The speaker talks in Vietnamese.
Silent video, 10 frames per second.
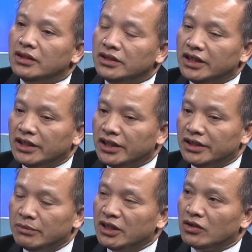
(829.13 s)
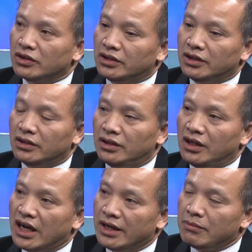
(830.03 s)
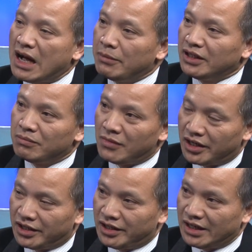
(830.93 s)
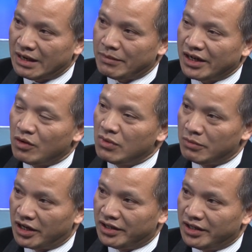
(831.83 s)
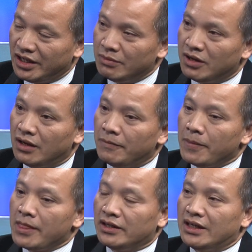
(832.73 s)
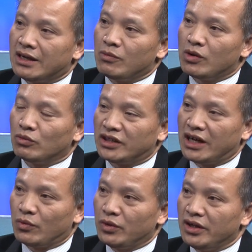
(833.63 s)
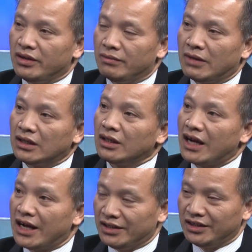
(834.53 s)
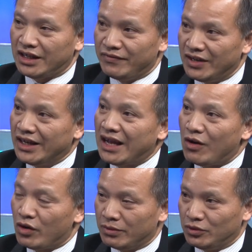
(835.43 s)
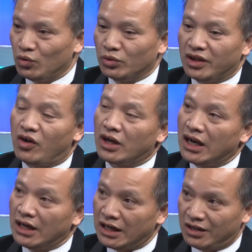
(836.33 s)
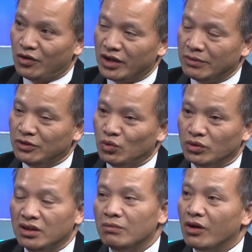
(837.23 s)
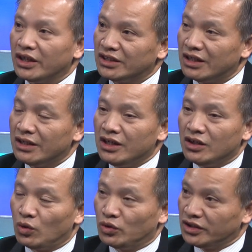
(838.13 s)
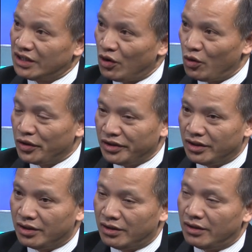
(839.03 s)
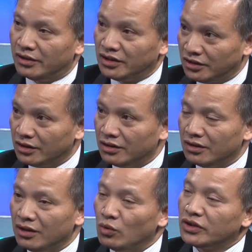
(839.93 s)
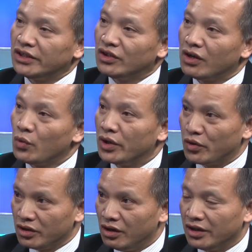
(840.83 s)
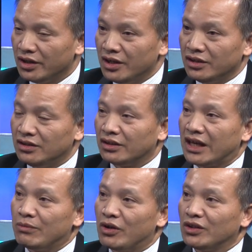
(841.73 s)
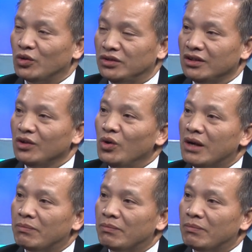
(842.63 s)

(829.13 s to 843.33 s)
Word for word: thưa chị thì chị biết rồi, từ từ ngày 30 tháng 7 năm dạ. yeah. 2017 khi mà nhà cầm quyền cộng sản quyết định bắt tất cả những thành viên lãnh đạo hội anh em chủ thì họ đã đặt hội anh em chủ từ một cái tổ chức xã hội uh, dân sự đấu tranh cho các quyền con người trở thành một cái tổ chức đối lập